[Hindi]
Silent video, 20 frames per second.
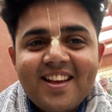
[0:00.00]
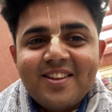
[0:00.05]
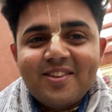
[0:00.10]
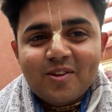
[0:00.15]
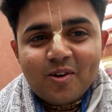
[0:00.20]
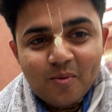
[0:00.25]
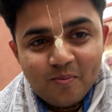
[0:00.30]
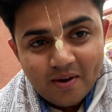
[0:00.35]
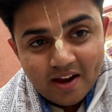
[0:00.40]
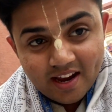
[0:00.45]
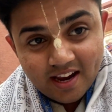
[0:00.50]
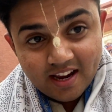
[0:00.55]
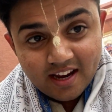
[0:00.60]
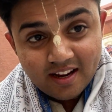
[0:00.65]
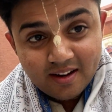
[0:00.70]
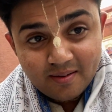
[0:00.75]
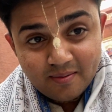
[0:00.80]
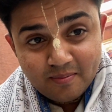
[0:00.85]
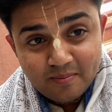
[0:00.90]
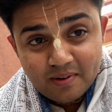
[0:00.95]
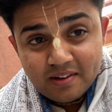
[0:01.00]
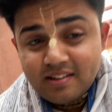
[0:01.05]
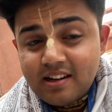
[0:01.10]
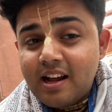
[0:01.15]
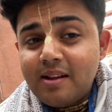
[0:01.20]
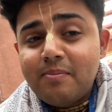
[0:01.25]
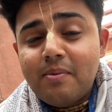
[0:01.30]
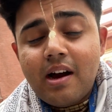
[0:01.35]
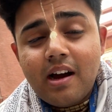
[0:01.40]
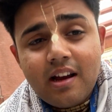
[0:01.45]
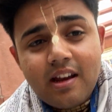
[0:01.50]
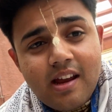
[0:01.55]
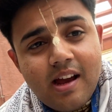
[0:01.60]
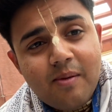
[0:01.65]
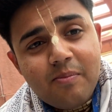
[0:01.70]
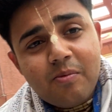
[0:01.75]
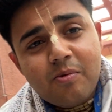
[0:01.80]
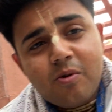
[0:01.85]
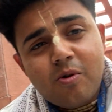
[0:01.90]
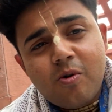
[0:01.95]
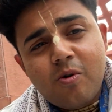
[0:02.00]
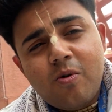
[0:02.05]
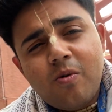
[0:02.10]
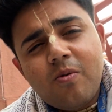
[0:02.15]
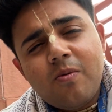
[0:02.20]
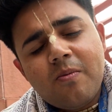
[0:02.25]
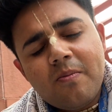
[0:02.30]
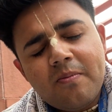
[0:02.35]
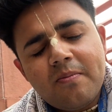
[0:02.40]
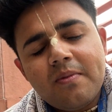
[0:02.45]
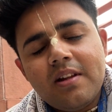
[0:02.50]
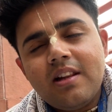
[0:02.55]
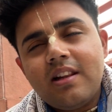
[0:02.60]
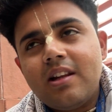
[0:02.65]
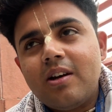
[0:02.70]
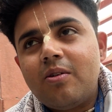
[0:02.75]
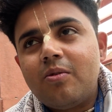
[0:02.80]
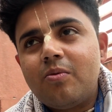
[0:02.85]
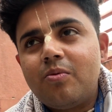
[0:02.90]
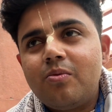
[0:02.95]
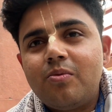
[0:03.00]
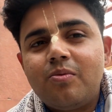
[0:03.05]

तो so, मैं ये प्रसाद पाकि आपको मिलता हूँ